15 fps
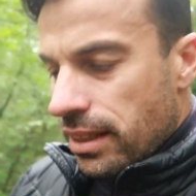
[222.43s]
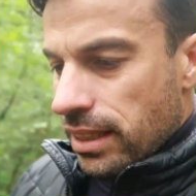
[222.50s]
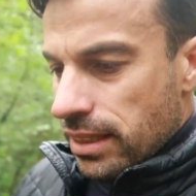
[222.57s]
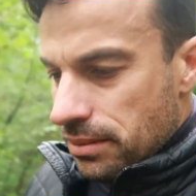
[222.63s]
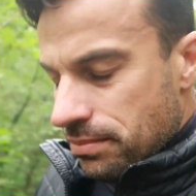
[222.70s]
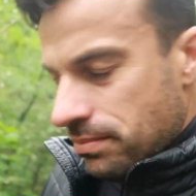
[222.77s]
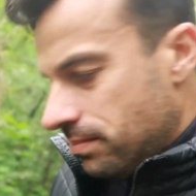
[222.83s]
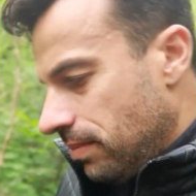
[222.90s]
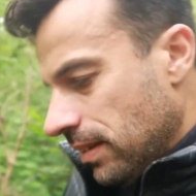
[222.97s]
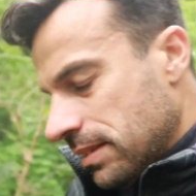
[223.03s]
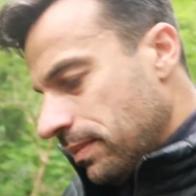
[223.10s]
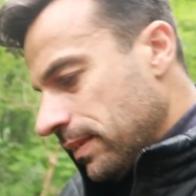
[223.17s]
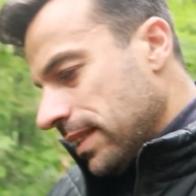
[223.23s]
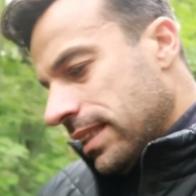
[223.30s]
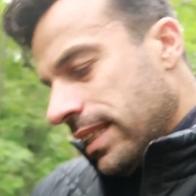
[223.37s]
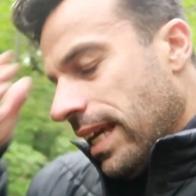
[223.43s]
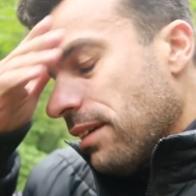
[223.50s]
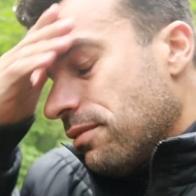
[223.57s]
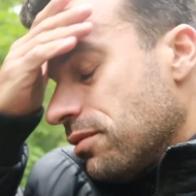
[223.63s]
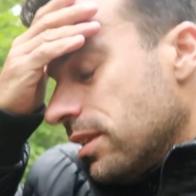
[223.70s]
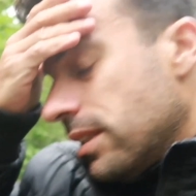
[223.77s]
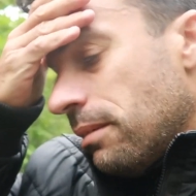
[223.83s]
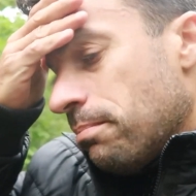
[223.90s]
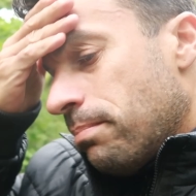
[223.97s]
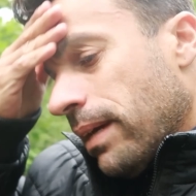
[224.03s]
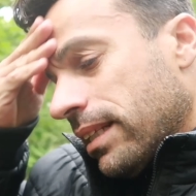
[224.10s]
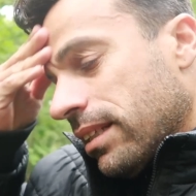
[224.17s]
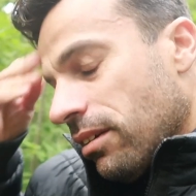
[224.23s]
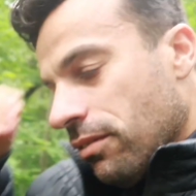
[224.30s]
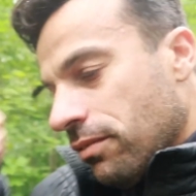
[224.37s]
äh, was, was hatte er für einen
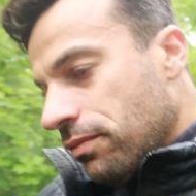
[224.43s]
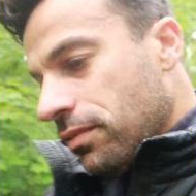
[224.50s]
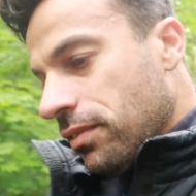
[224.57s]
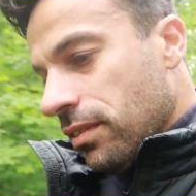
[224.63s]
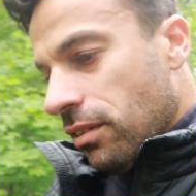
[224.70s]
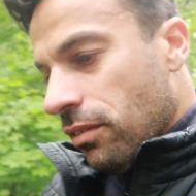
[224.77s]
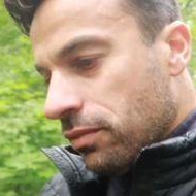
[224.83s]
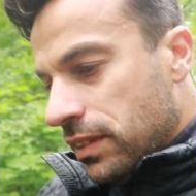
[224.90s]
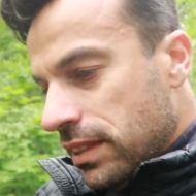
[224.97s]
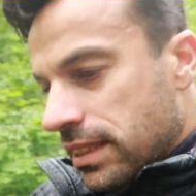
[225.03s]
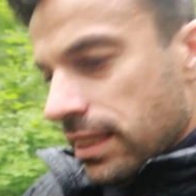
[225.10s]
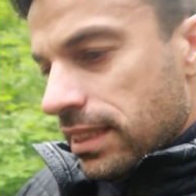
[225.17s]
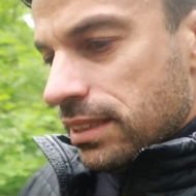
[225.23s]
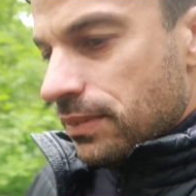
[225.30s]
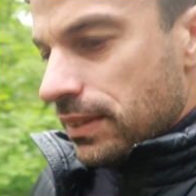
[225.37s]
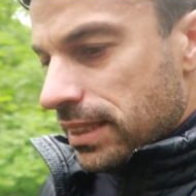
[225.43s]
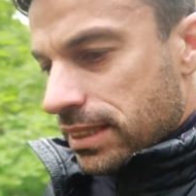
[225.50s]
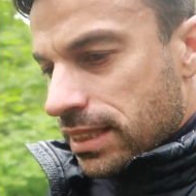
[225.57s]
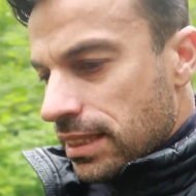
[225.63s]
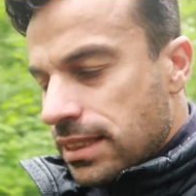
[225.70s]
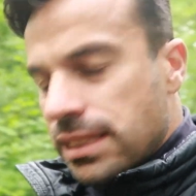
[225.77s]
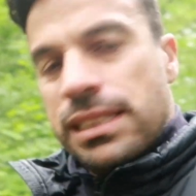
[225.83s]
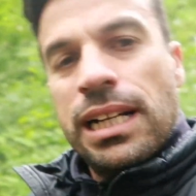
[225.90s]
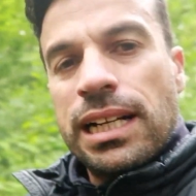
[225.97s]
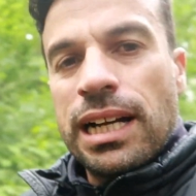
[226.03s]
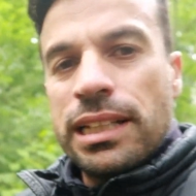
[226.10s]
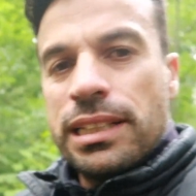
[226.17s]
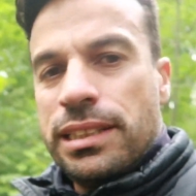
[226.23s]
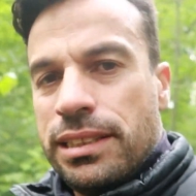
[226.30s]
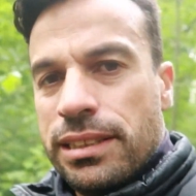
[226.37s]
Impact auf, auf die Tenniswelt? Das lässt sich ja
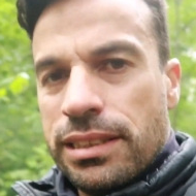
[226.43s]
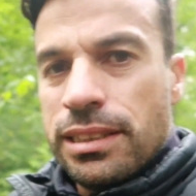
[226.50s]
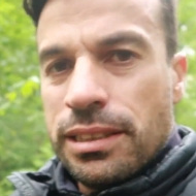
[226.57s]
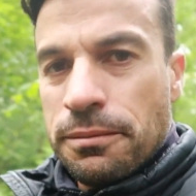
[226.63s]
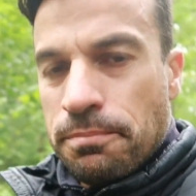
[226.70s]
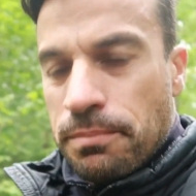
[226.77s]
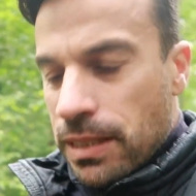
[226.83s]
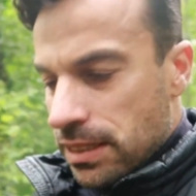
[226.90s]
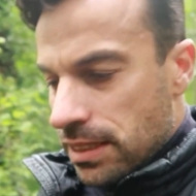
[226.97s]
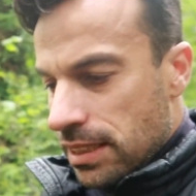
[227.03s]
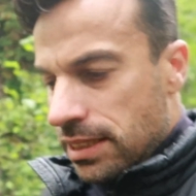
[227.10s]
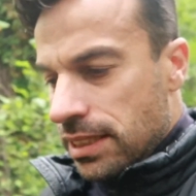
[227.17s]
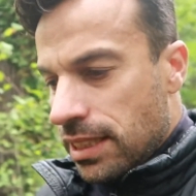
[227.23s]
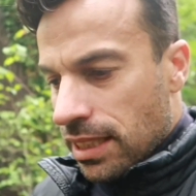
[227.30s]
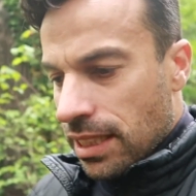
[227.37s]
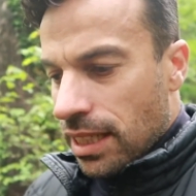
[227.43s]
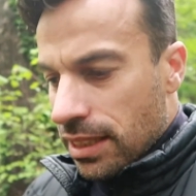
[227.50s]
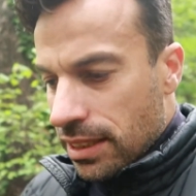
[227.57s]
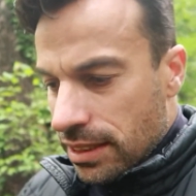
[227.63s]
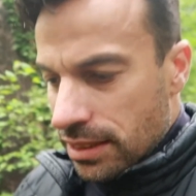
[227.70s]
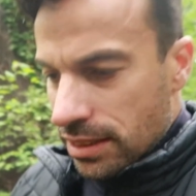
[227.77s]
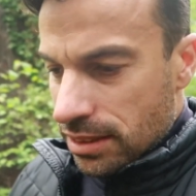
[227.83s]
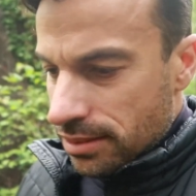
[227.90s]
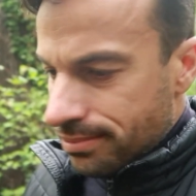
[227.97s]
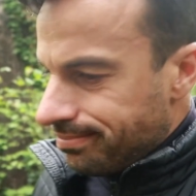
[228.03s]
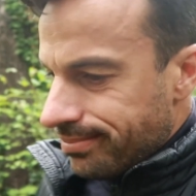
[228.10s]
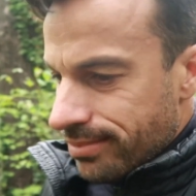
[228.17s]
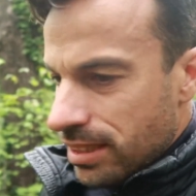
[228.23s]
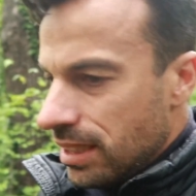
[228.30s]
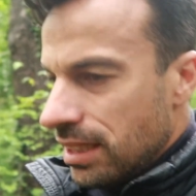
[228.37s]
gar nicht, ähm, das lässt sich ja gar nicht
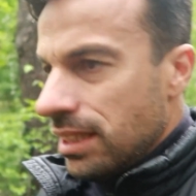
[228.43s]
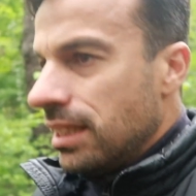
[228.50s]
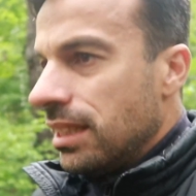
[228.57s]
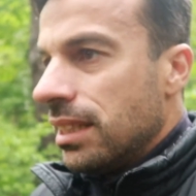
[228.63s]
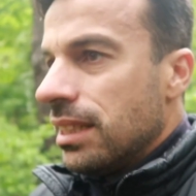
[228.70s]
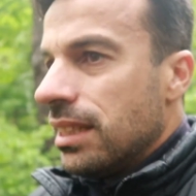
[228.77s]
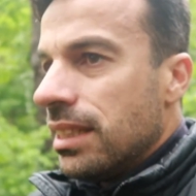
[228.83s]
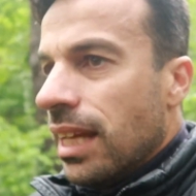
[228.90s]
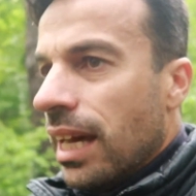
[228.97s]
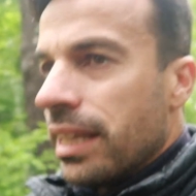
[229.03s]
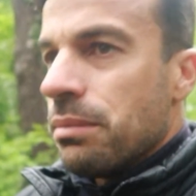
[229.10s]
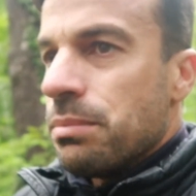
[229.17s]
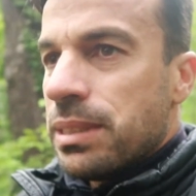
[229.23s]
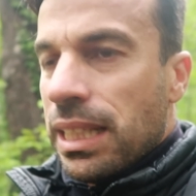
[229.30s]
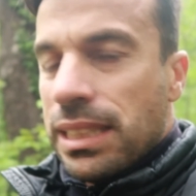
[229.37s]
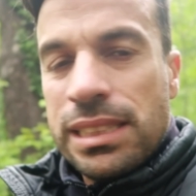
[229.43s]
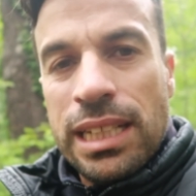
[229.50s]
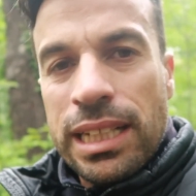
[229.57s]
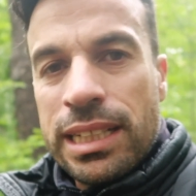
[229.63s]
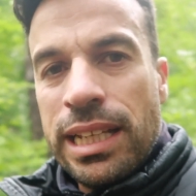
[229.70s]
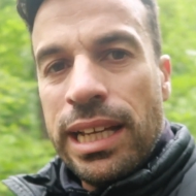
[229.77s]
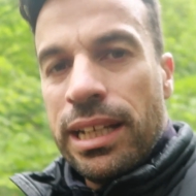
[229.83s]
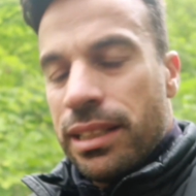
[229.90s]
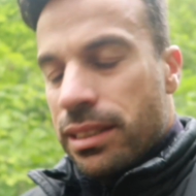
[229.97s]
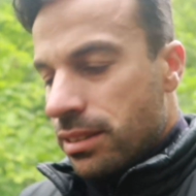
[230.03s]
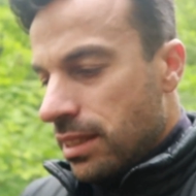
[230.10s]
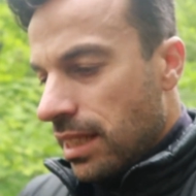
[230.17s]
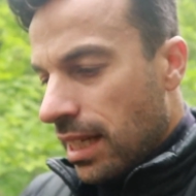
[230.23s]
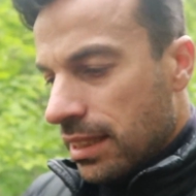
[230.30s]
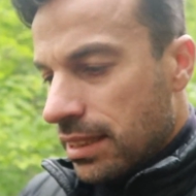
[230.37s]
in, in einem Satz erklären.
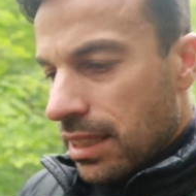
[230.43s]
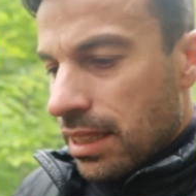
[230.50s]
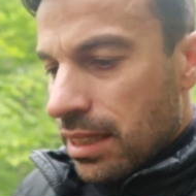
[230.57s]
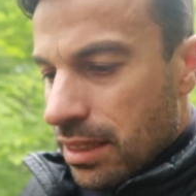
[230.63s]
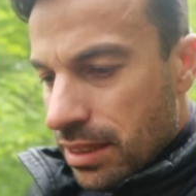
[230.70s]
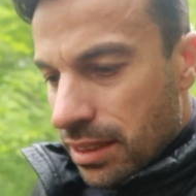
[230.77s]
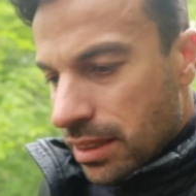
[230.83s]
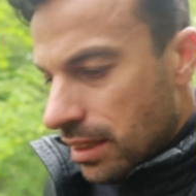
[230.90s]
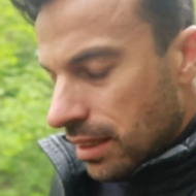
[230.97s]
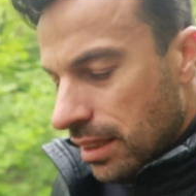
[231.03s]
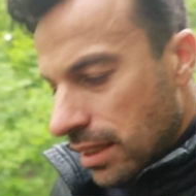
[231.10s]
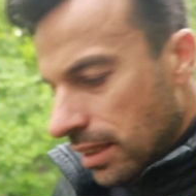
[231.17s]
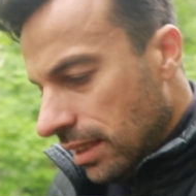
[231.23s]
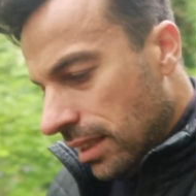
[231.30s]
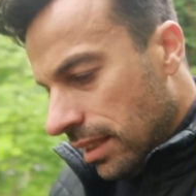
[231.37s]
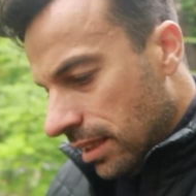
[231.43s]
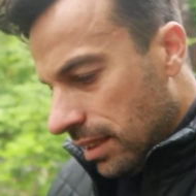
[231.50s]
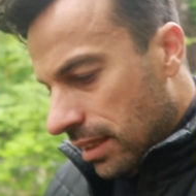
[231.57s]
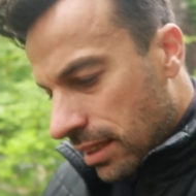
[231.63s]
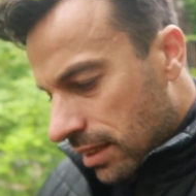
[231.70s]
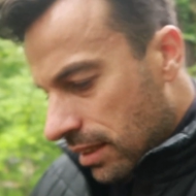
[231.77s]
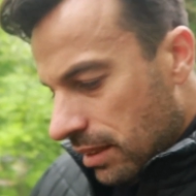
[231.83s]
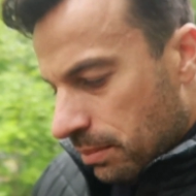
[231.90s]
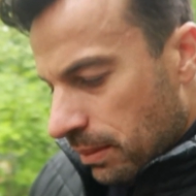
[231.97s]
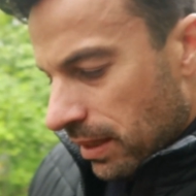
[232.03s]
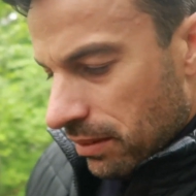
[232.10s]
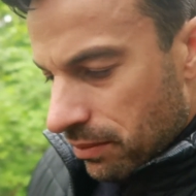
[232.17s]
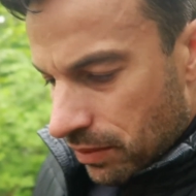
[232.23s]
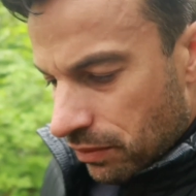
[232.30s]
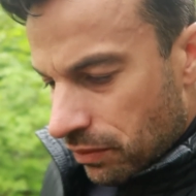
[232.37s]
Also der hat ja ich
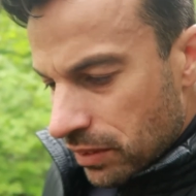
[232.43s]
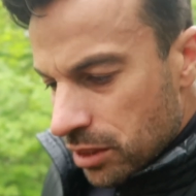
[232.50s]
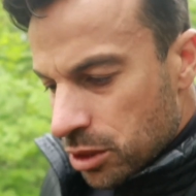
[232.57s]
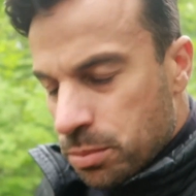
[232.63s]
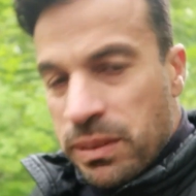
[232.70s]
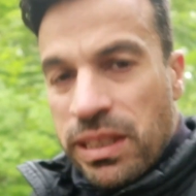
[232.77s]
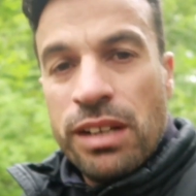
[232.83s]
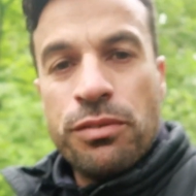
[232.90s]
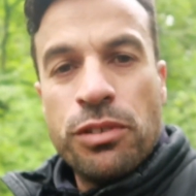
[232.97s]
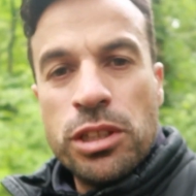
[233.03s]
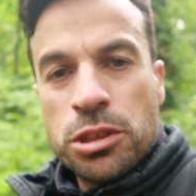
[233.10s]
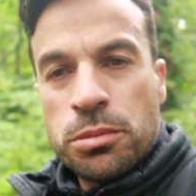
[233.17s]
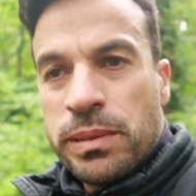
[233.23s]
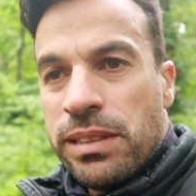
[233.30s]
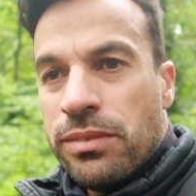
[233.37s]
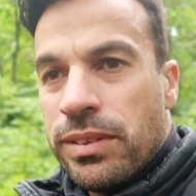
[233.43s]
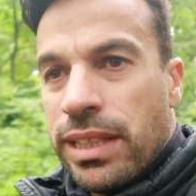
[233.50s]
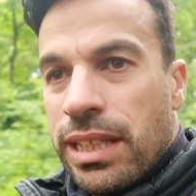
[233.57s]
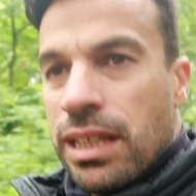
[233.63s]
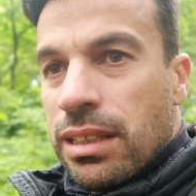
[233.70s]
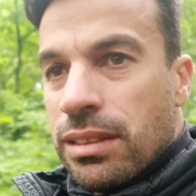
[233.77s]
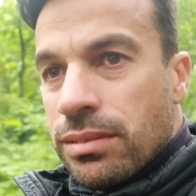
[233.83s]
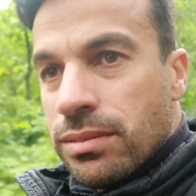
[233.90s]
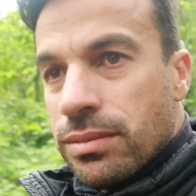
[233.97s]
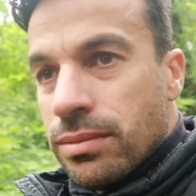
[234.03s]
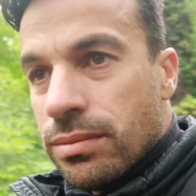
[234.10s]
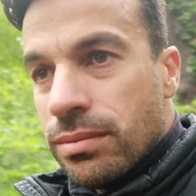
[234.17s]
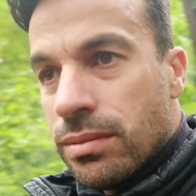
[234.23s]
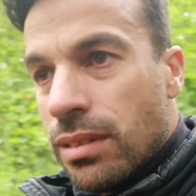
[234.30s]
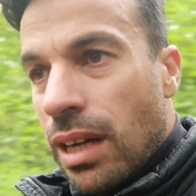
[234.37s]
meine, wie viele Spieler wollen spielen wie er?
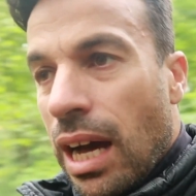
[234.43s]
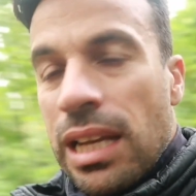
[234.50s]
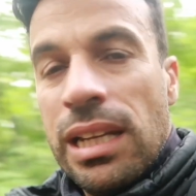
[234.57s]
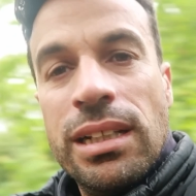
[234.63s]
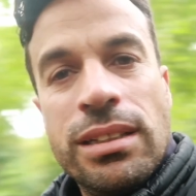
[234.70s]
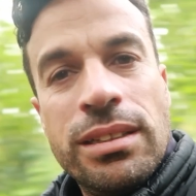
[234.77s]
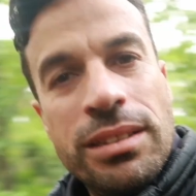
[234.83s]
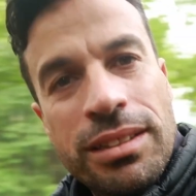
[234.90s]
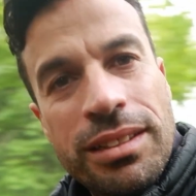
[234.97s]
Alle.